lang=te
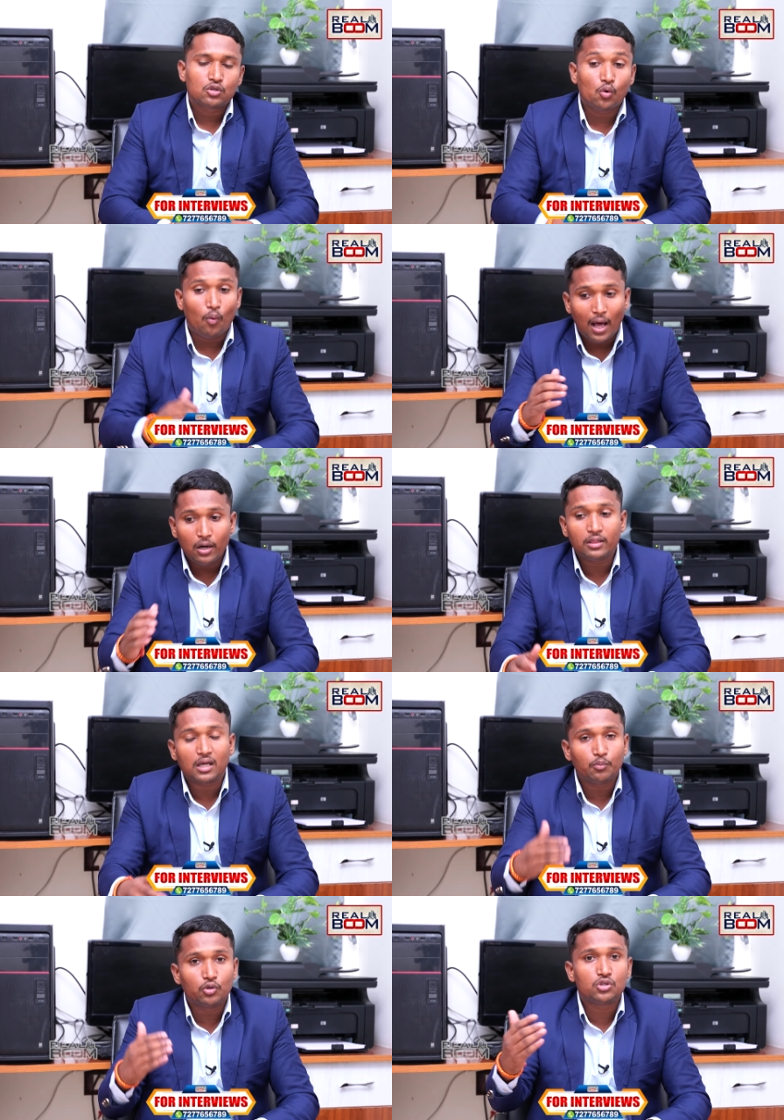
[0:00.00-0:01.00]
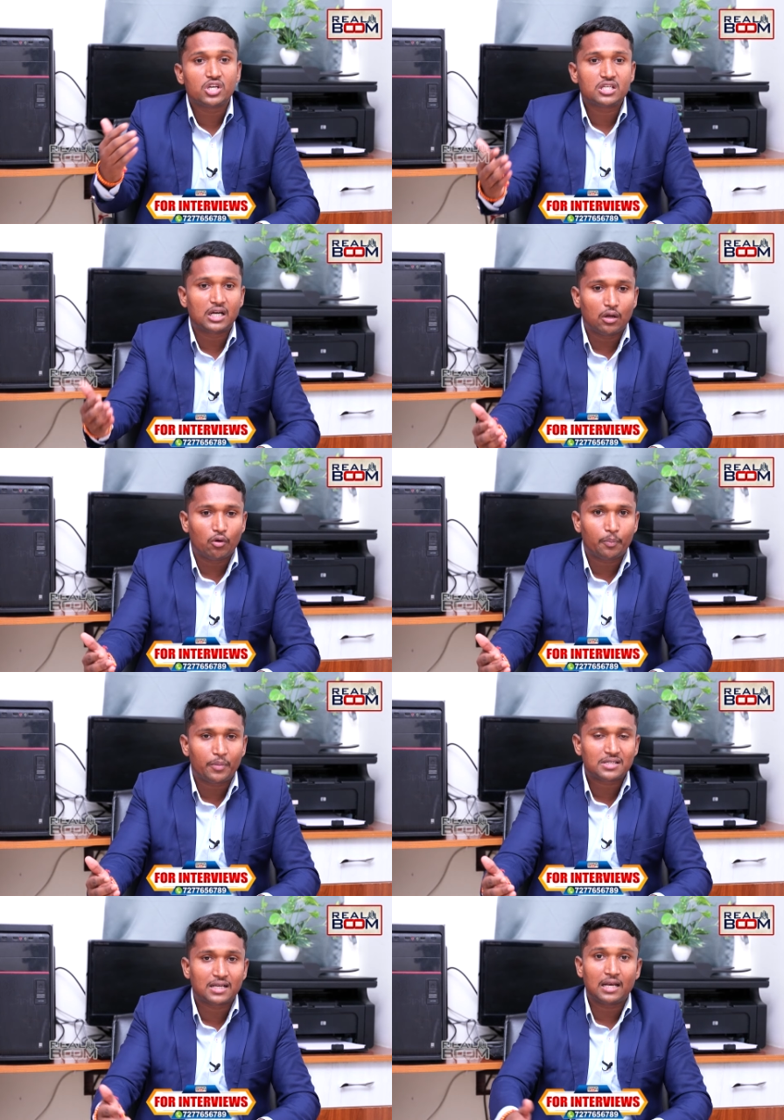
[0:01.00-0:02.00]
సో వాళ్ళు ఇంతకుముందు చేసిన
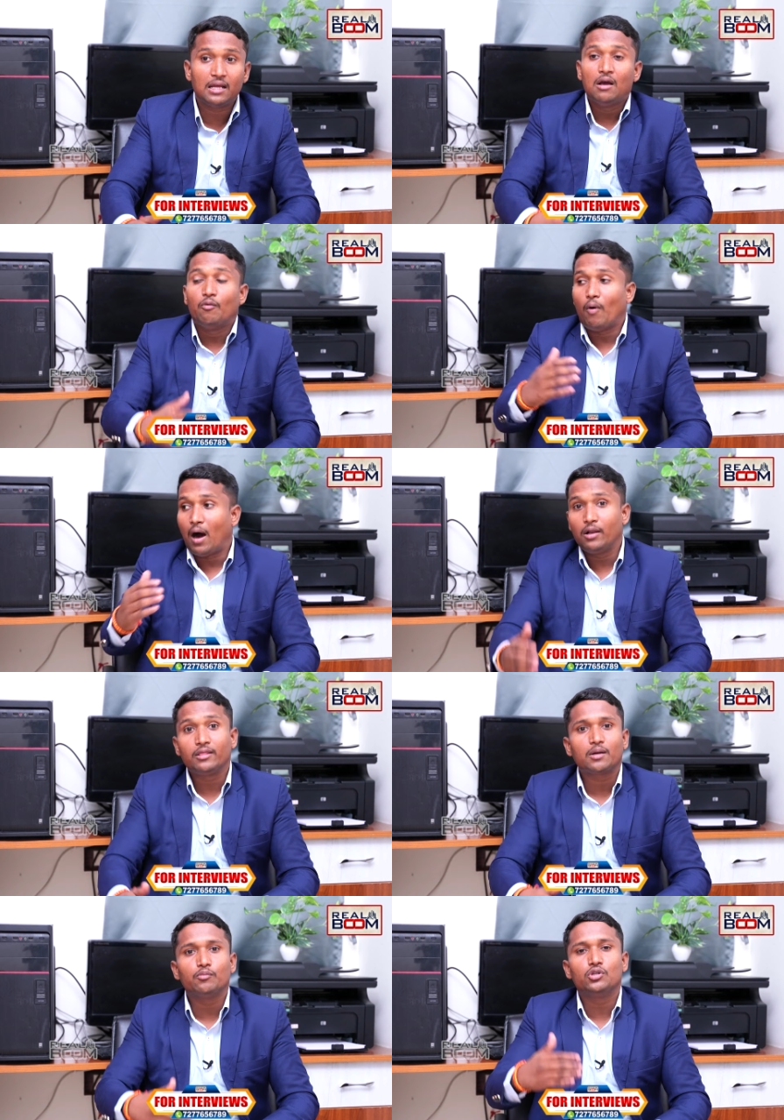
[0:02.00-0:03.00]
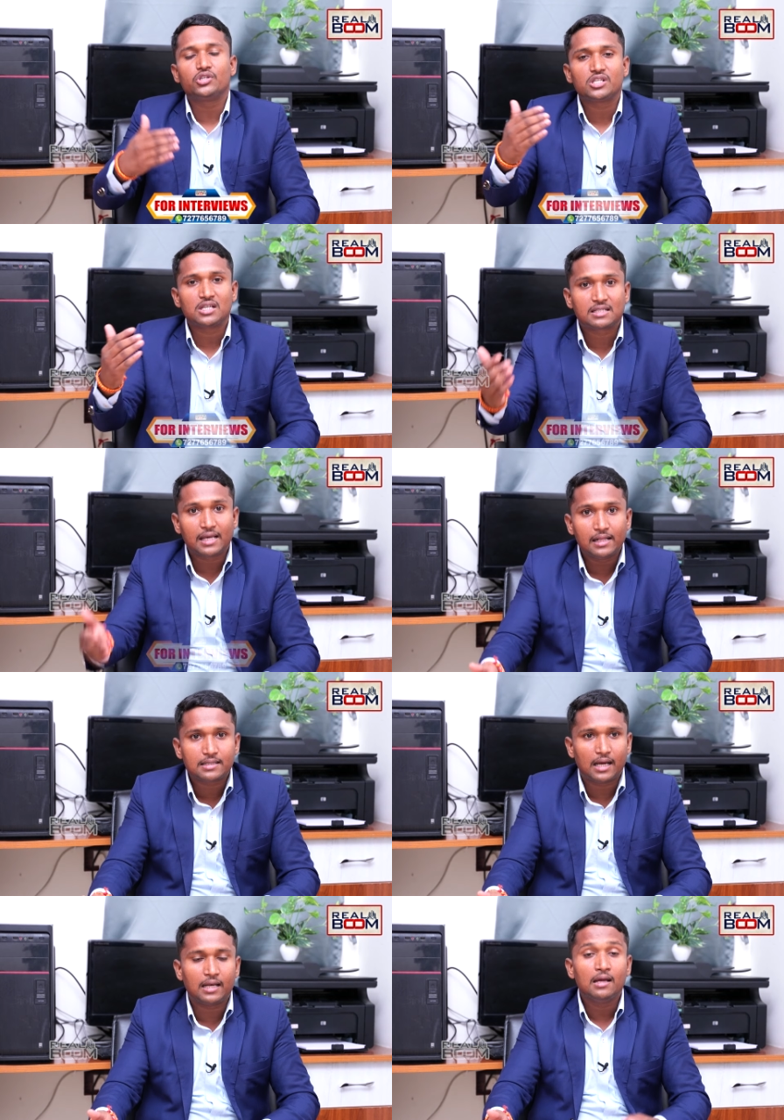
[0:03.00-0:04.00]
డెవలప్మెంట్స్ కానీ వాళ్ళు ఇంతకుముందు చేసిన
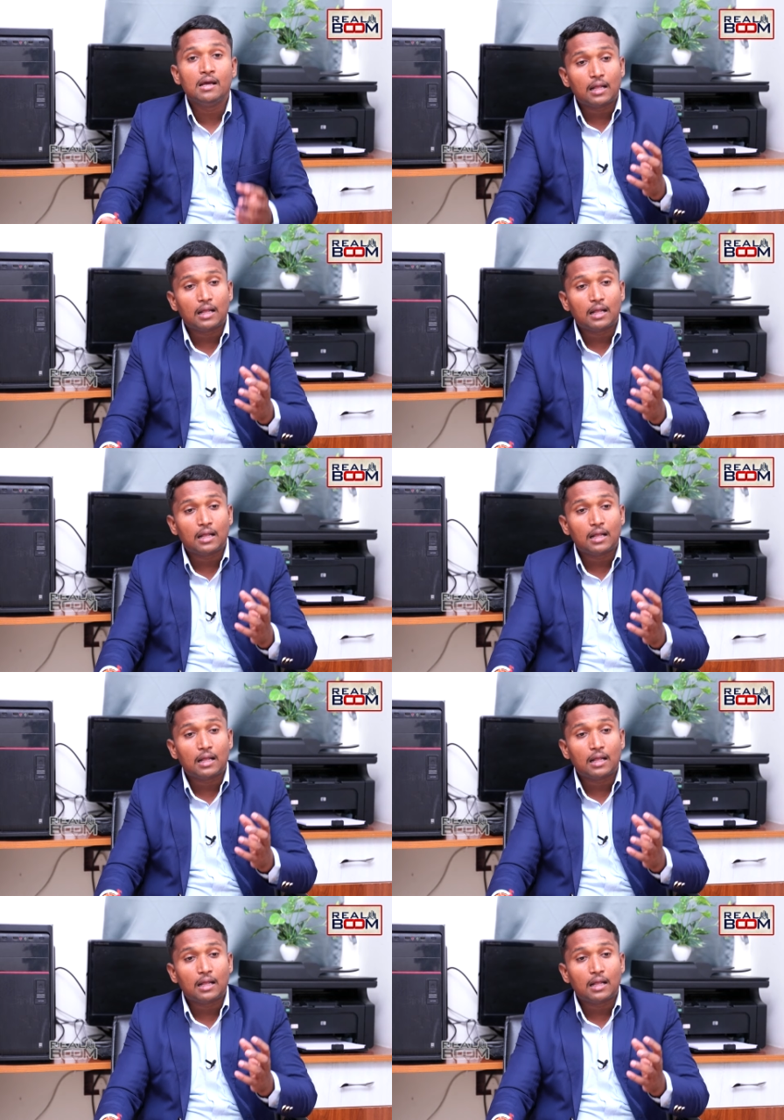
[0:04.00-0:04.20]
సేల్స్ కానీ